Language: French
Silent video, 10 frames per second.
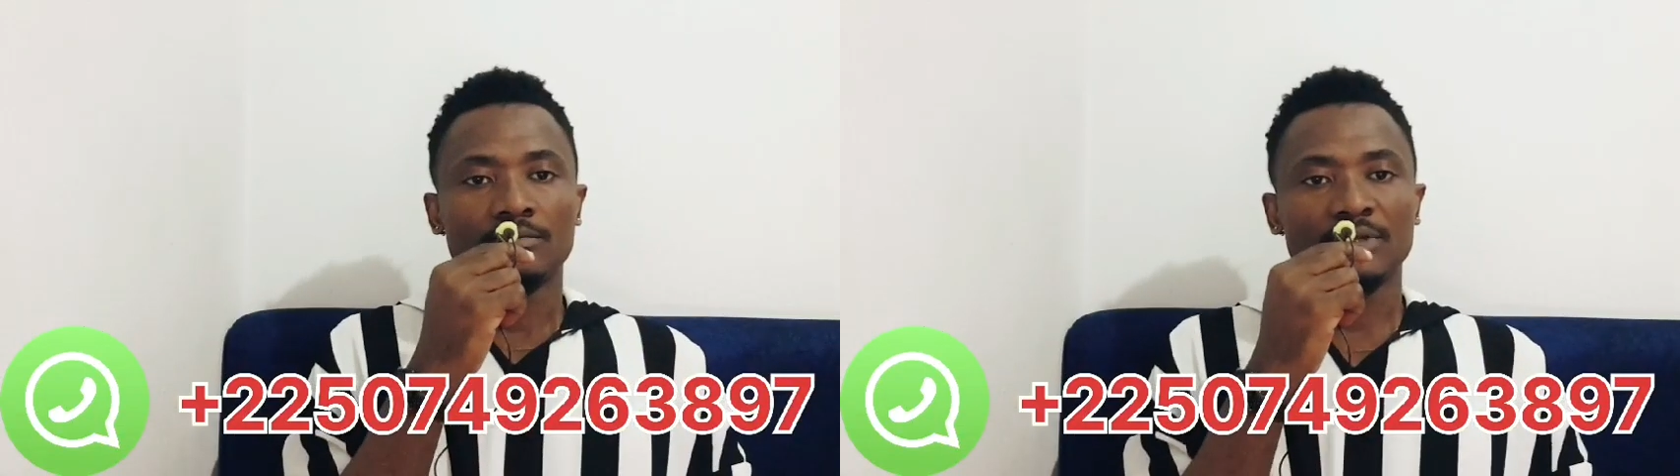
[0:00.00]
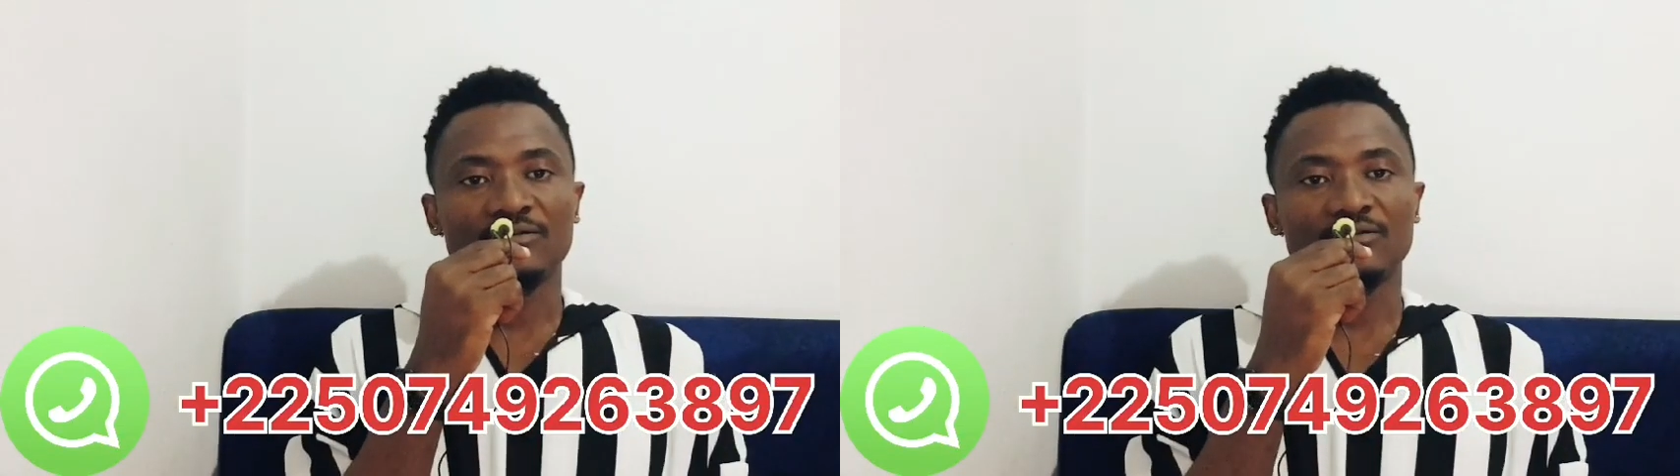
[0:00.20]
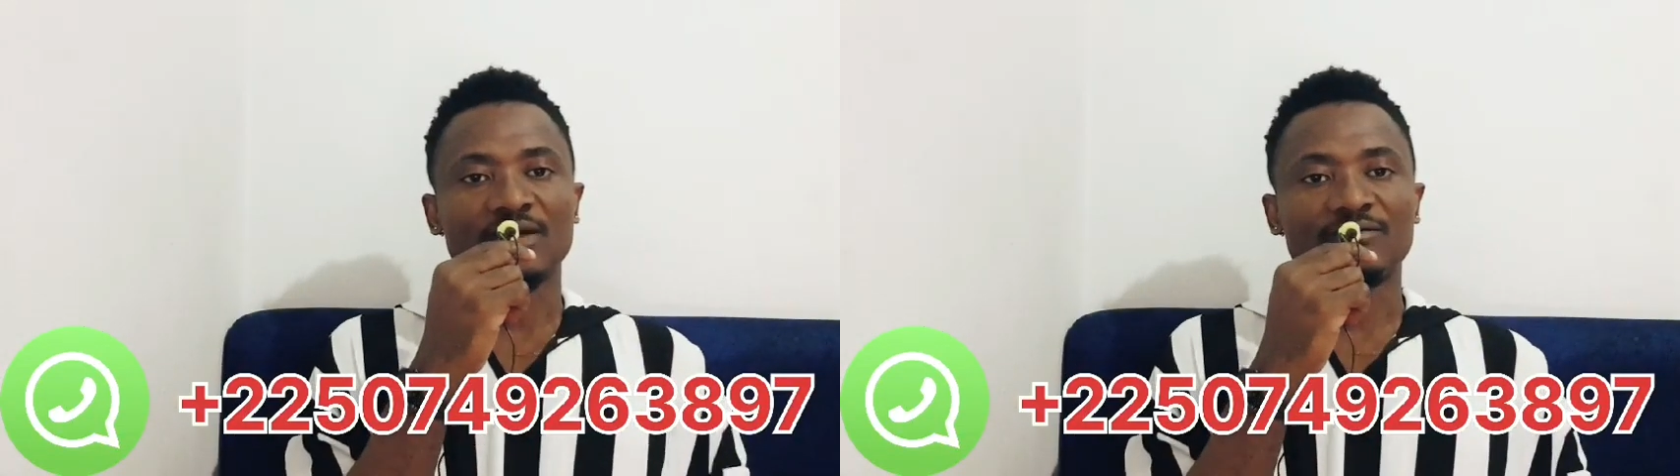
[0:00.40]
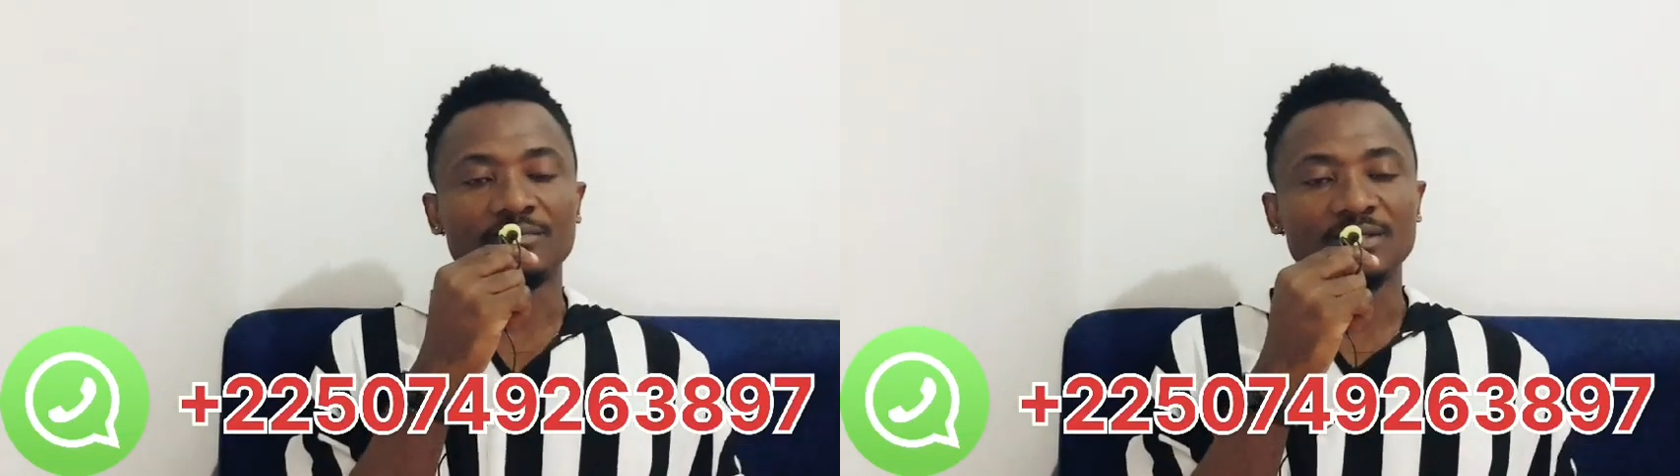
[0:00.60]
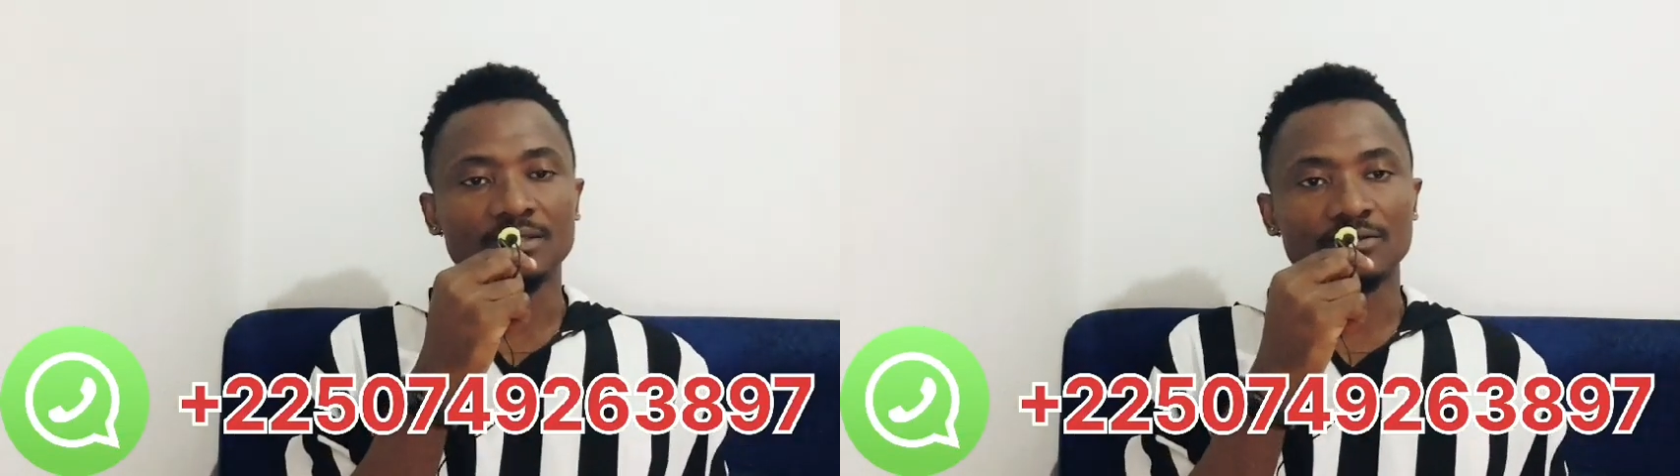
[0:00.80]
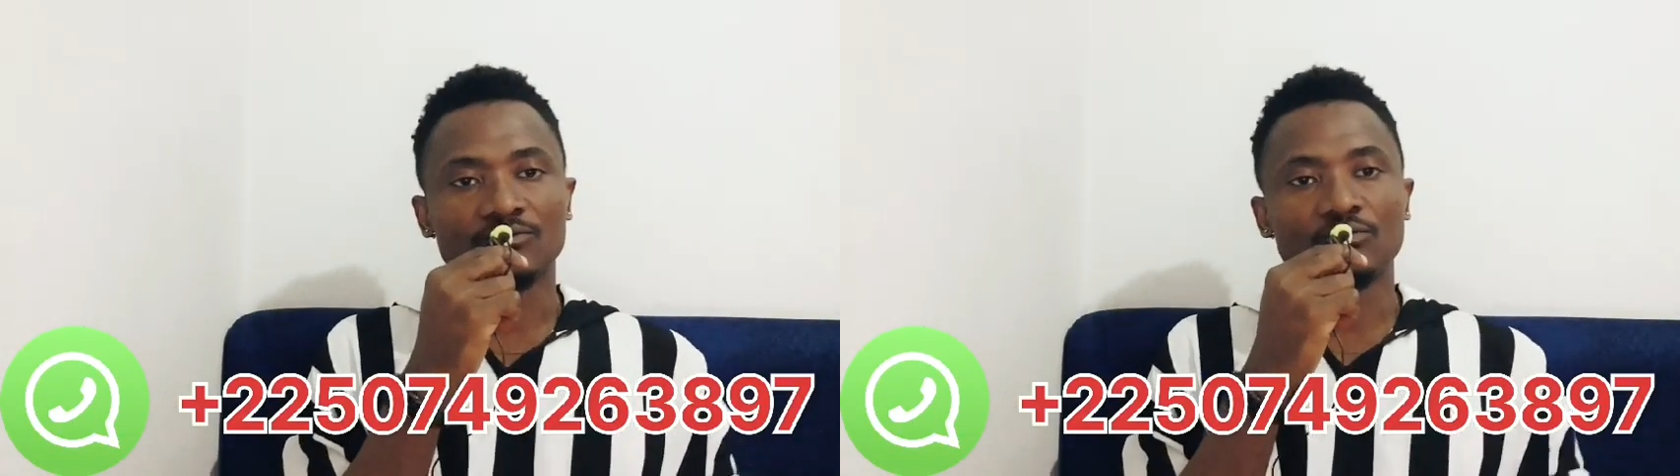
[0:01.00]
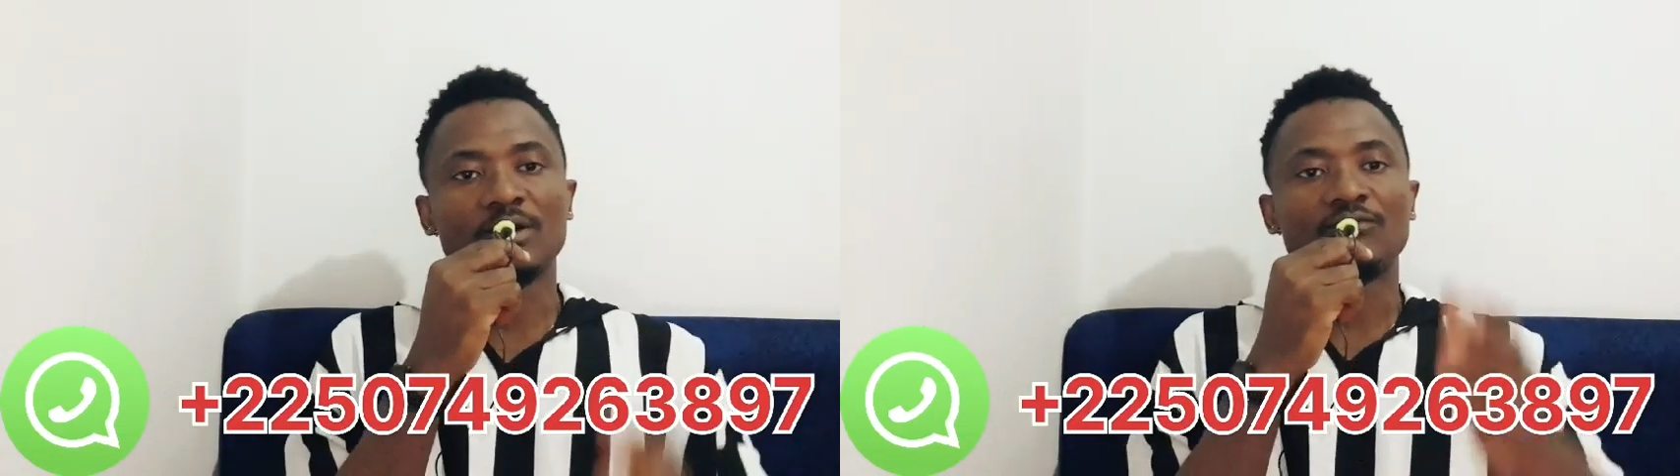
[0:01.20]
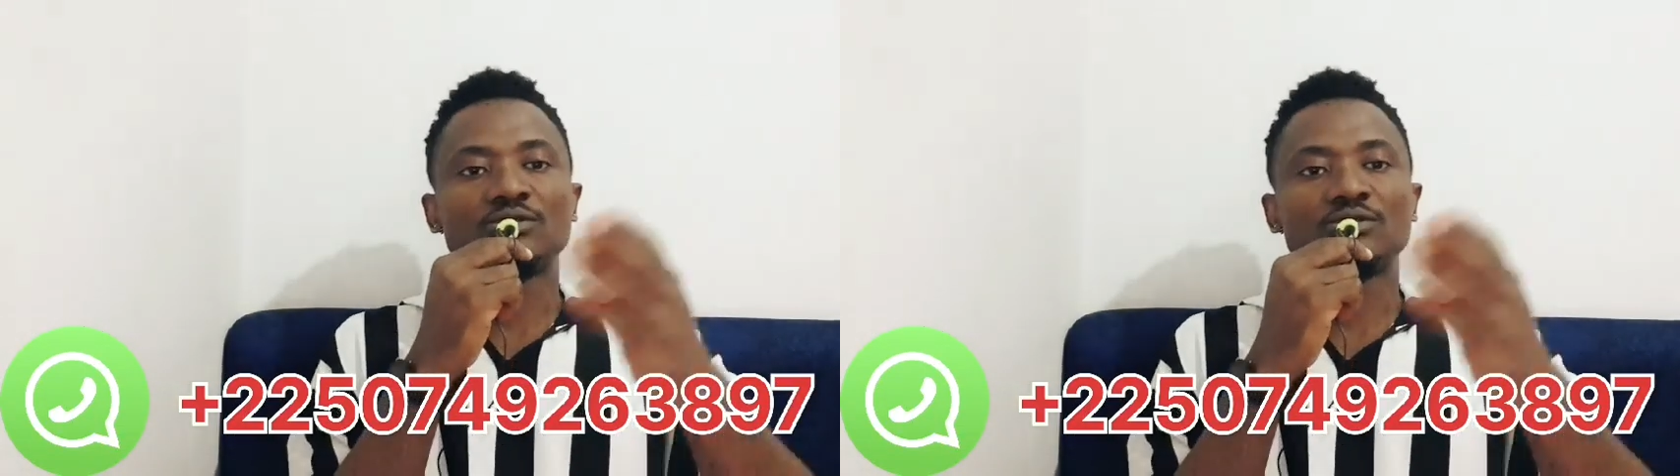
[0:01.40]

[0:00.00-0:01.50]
Bref, la famille, vous-même,